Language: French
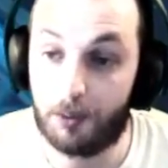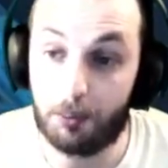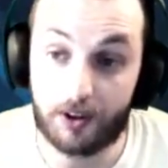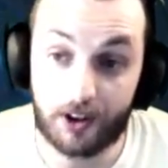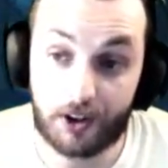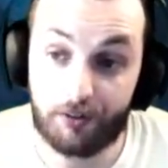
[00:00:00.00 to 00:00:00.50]

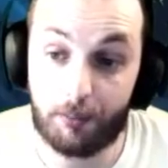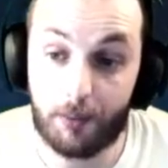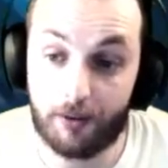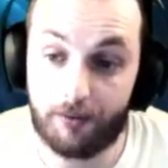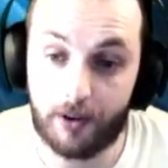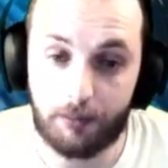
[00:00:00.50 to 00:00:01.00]
C'est pour ça que j'ai
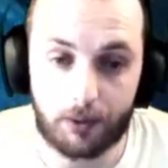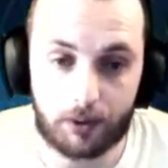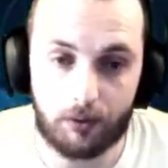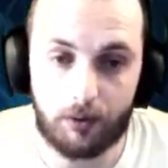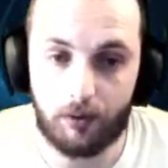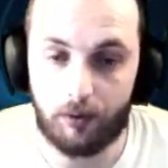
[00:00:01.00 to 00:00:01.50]
fermé la fenêtre,
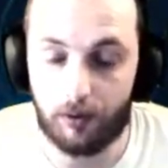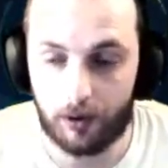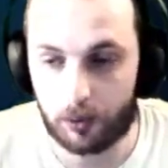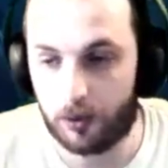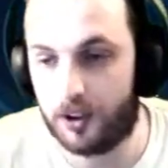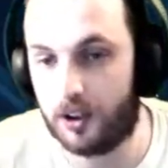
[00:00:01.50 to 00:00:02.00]
parce qu'ils
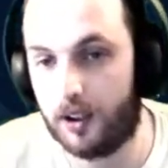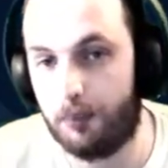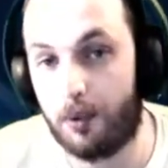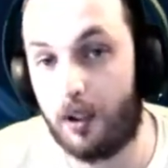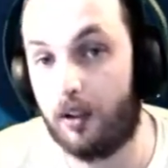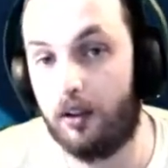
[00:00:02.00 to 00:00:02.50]
sont
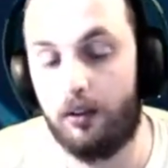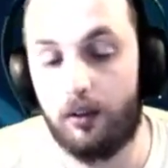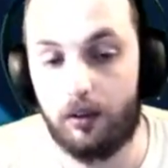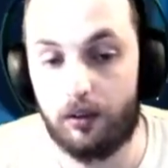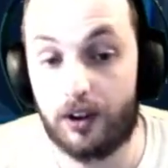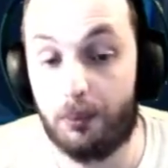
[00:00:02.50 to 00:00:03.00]
attirés par...
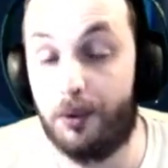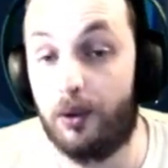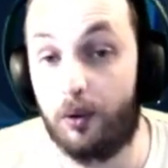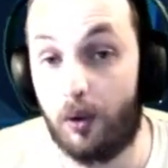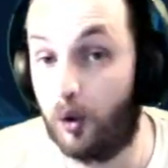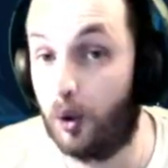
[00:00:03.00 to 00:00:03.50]

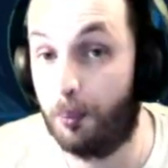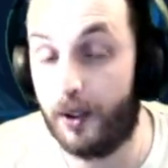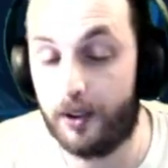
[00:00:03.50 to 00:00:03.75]
J'habite en